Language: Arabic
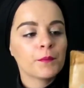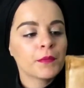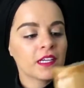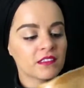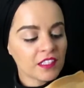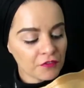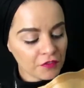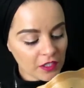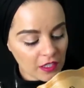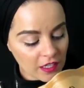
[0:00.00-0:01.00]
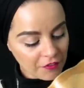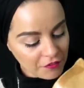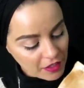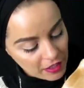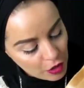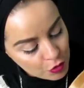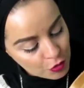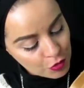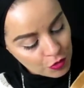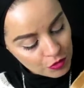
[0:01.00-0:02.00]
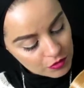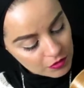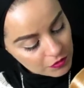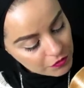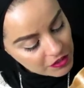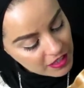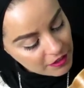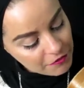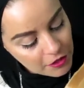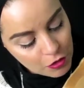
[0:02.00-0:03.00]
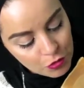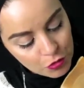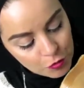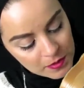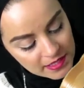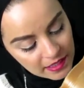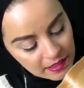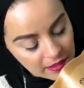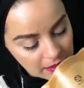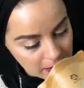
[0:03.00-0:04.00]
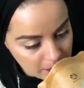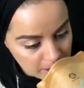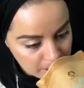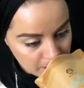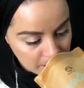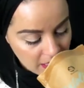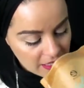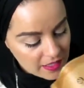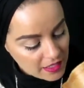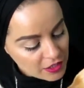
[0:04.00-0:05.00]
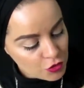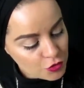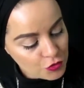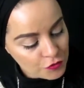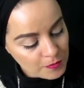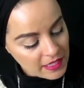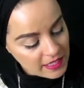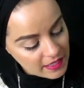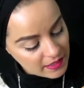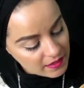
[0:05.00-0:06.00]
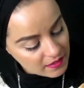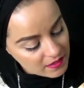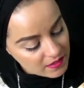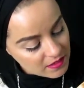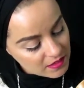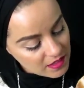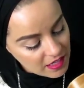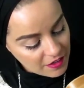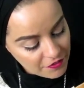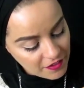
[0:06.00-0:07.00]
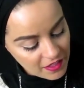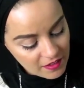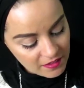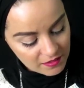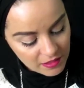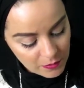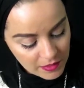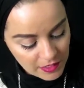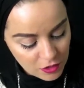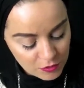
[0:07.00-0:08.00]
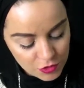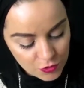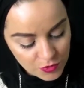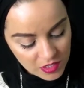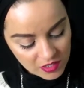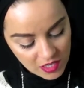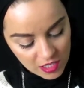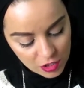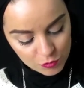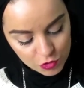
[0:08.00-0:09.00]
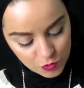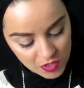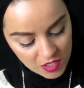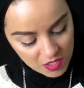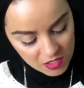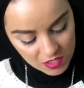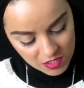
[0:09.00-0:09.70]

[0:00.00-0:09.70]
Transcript: مكطرين فيه الكافي على الكوكو فيه كافي كوكو بصح هنا راني نشوف باللي الكافي نوريكم شويه نطلع لكم شويه